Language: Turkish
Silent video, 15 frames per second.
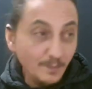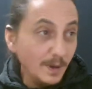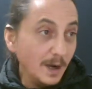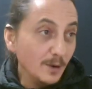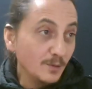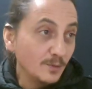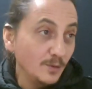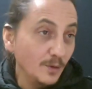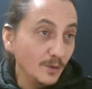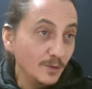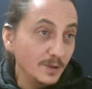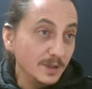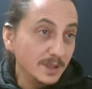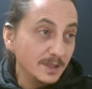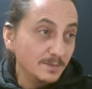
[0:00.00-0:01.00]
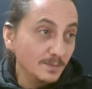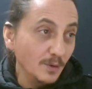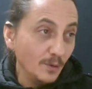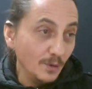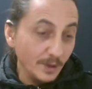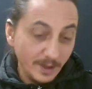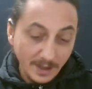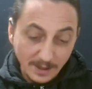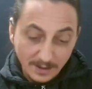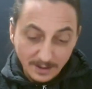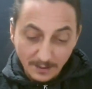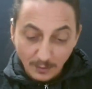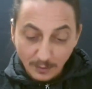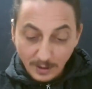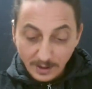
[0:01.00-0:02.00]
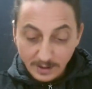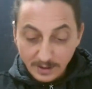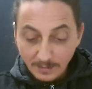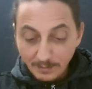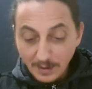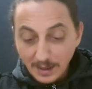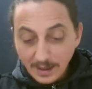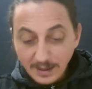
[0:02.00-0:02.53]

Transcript: banko ismi olarak öneririm.